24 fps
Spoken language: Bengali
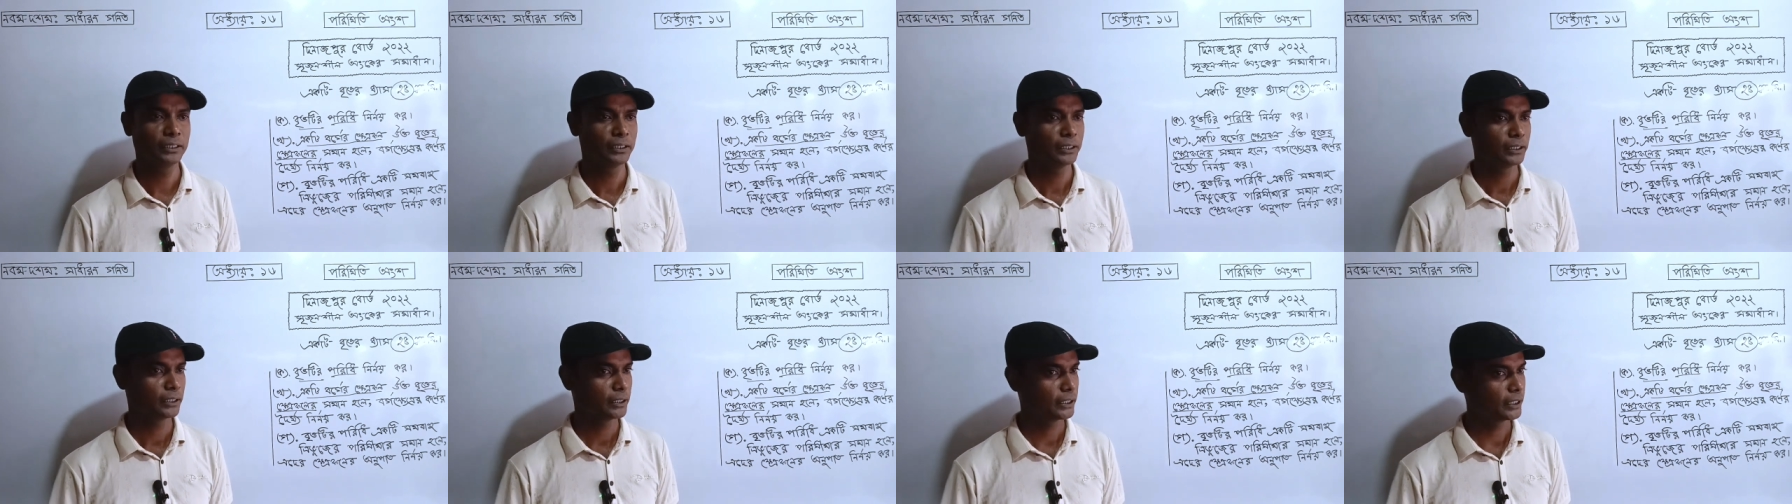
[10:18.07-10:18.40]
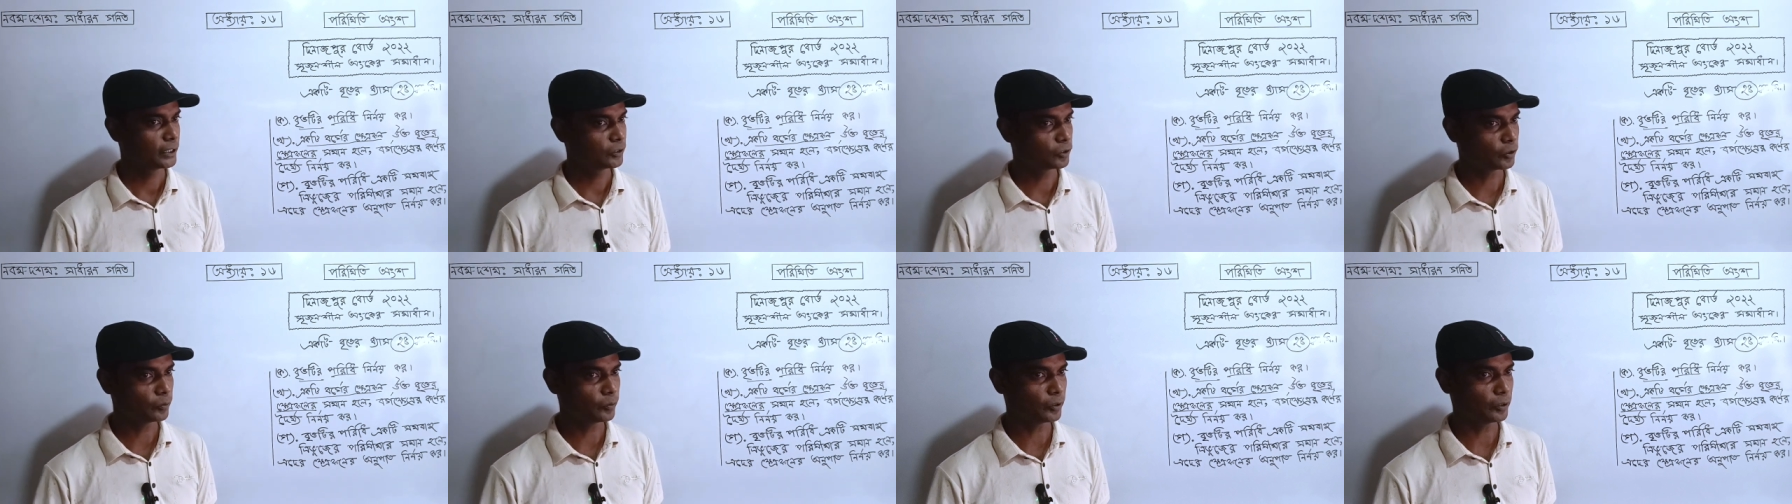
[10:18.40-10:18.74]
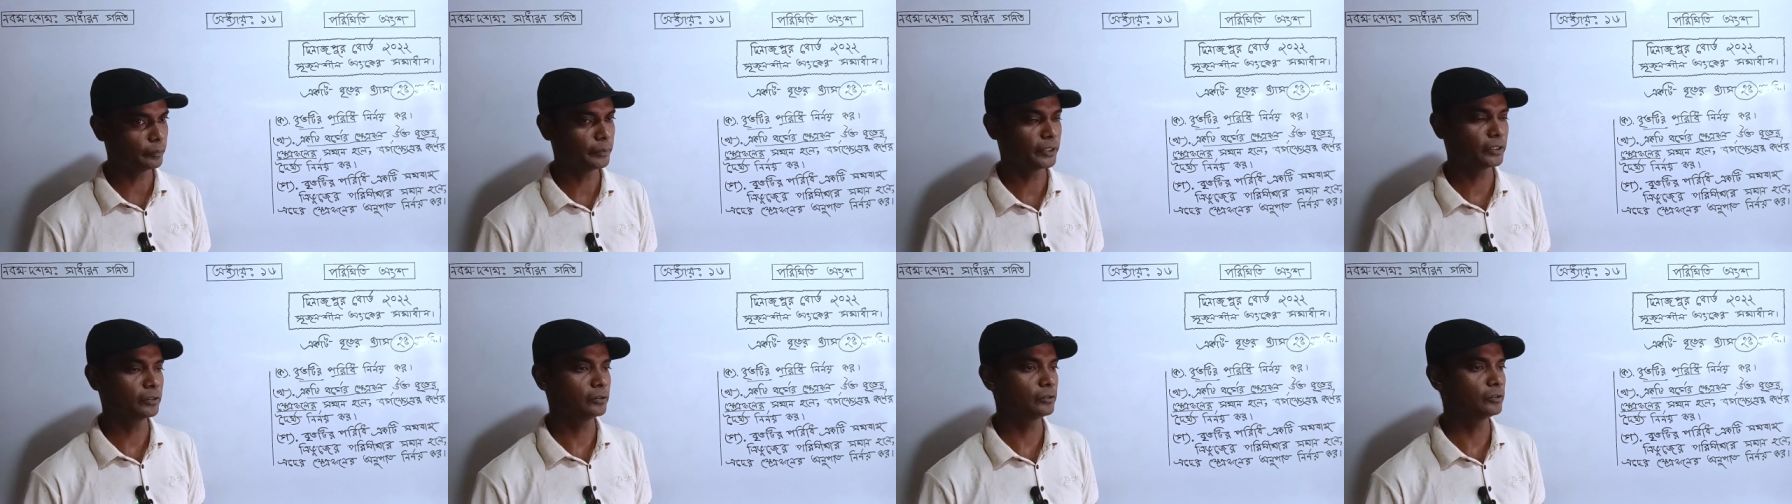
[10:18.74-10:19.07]
ক্ষেত্রফল বের
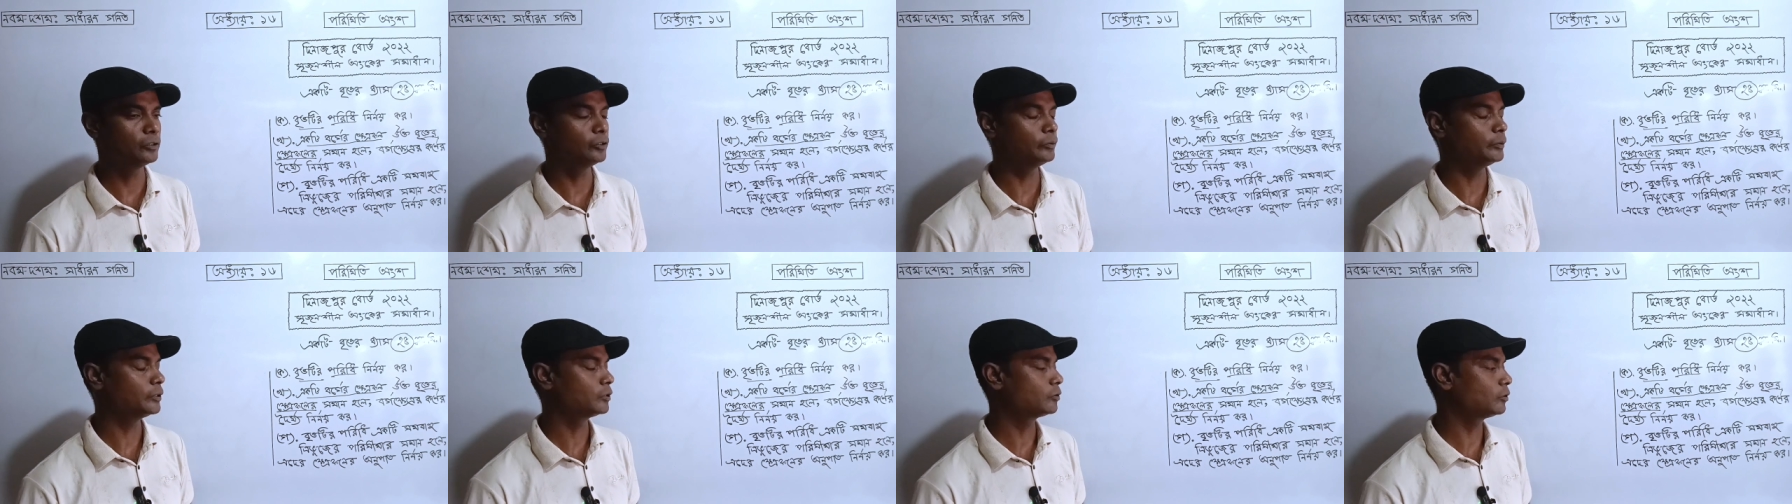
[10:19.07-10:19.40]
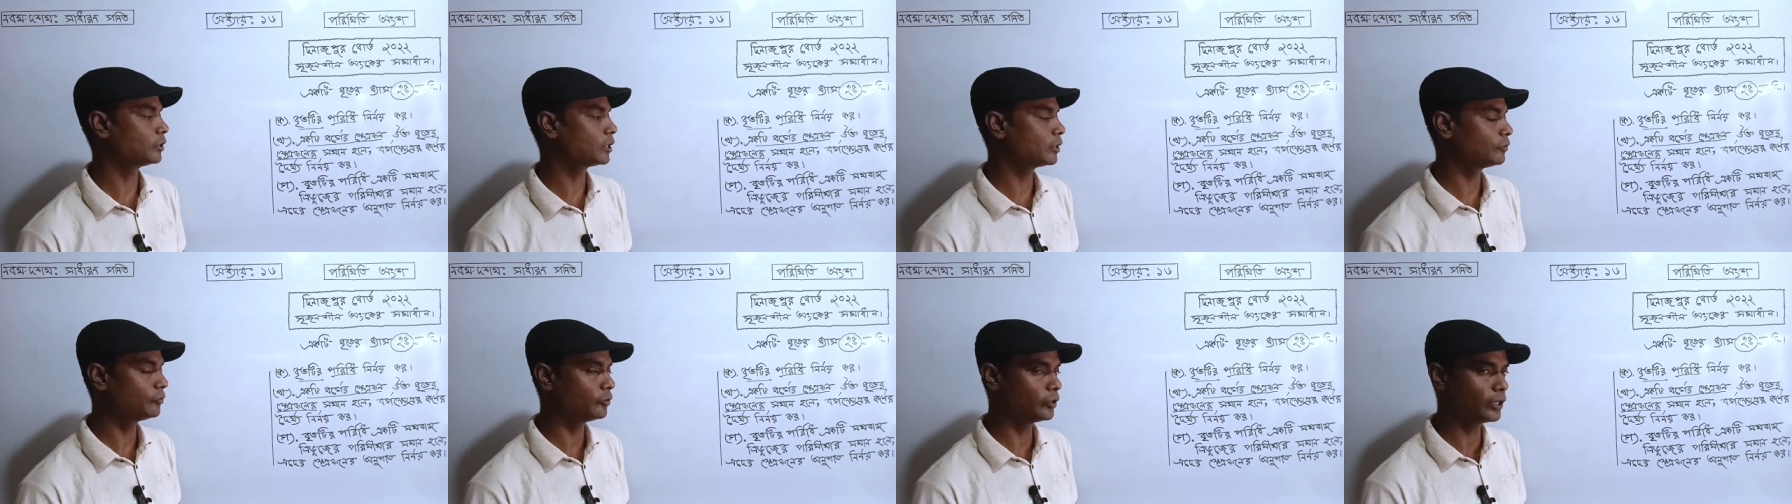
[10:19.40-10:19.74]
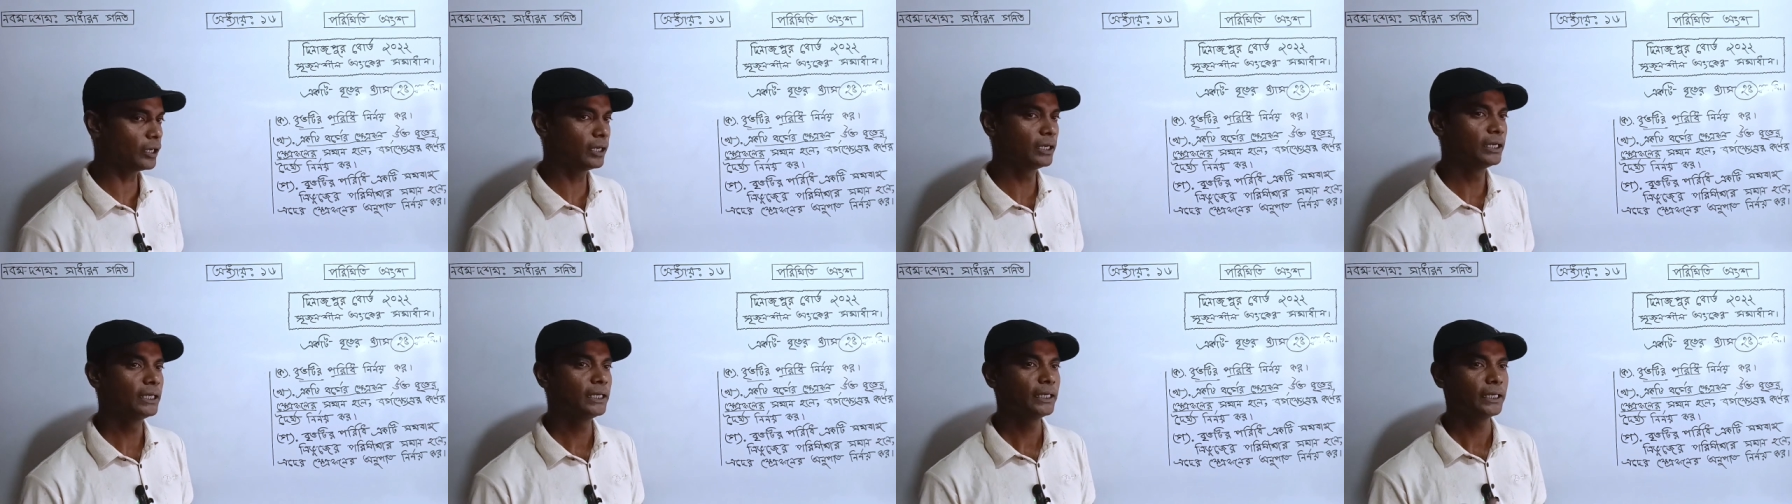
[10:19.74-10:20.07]
করতে হবে করার পর
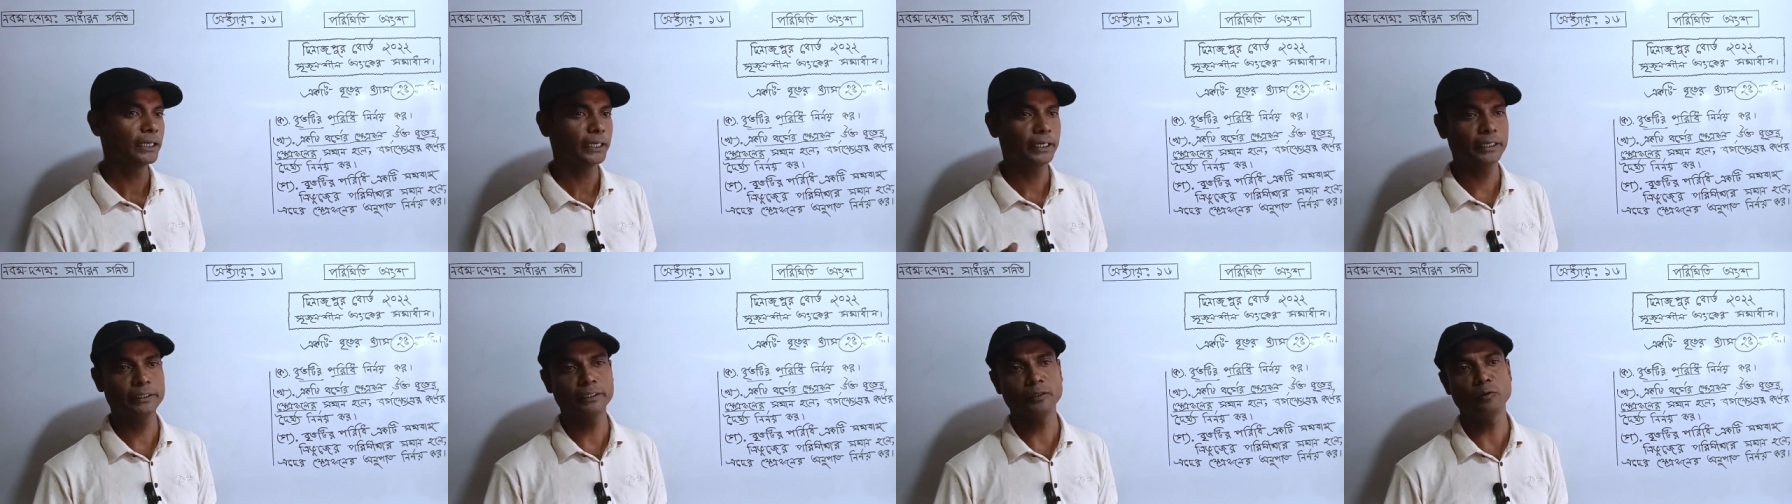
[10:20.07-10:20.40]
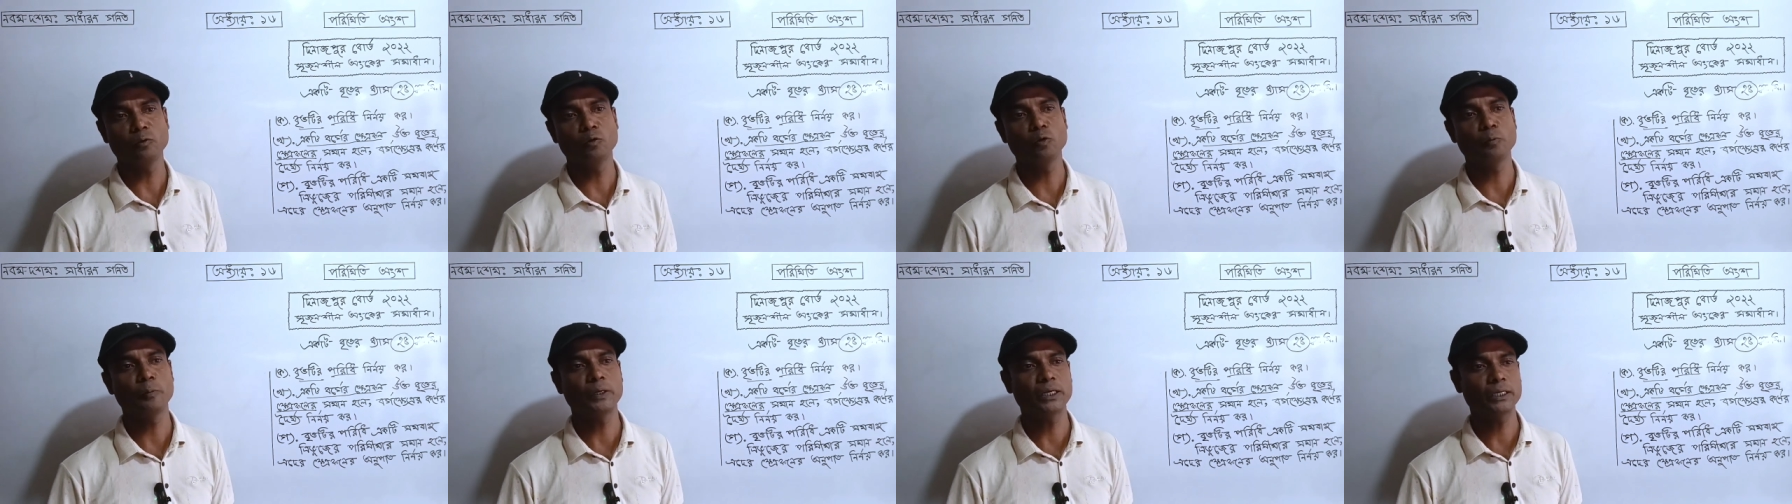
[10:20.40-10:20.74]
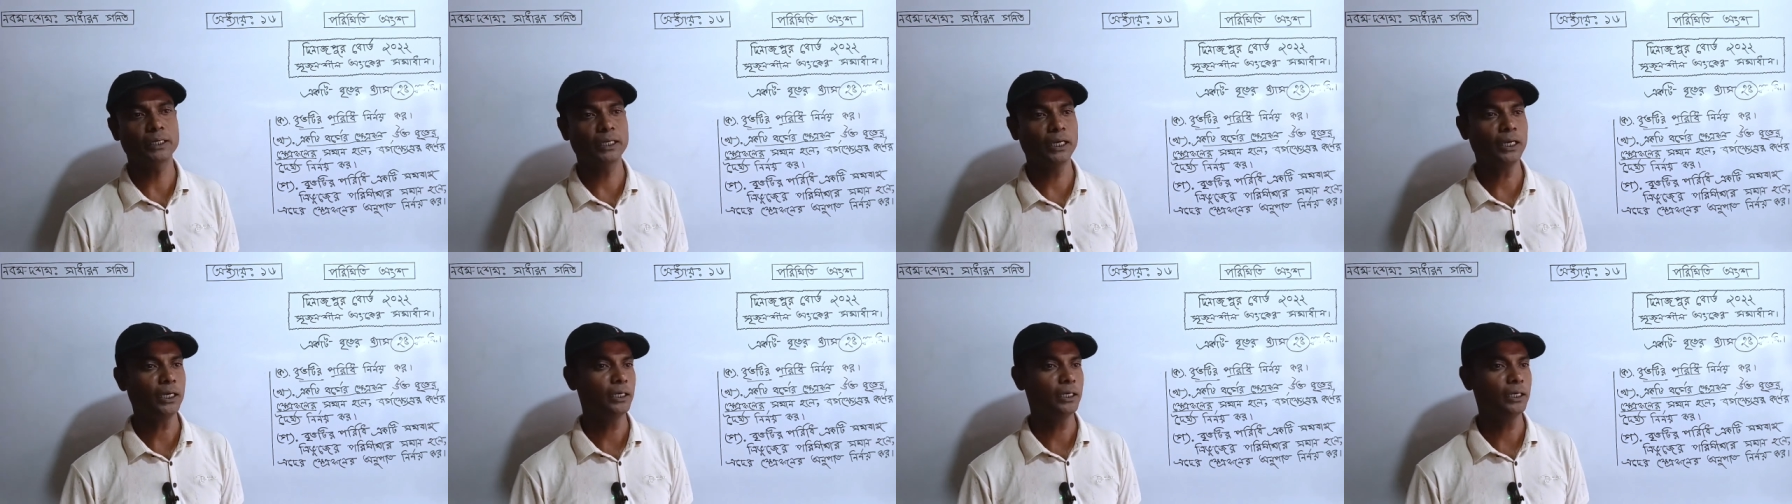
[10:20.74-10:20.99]
এদের অনুপাতটা